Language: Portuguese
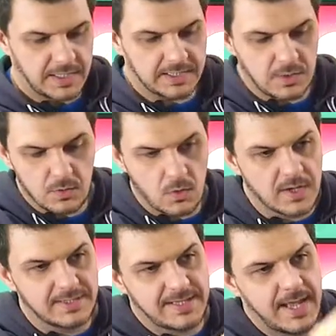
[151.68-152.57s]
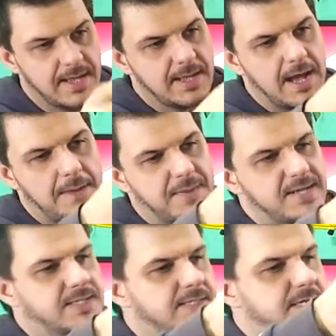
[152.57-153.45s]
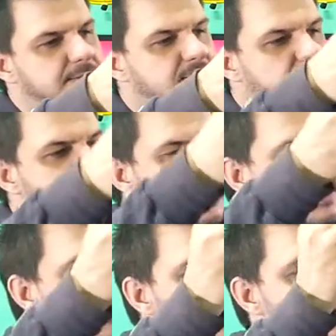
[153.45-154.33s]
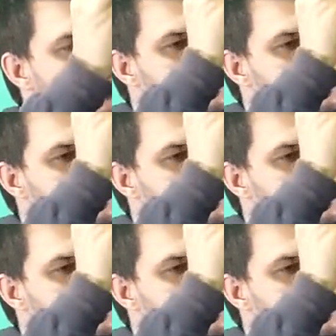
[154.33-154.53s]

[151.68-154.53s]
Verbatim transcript: então eu cortei a parte de cima, isso que sai também, ó.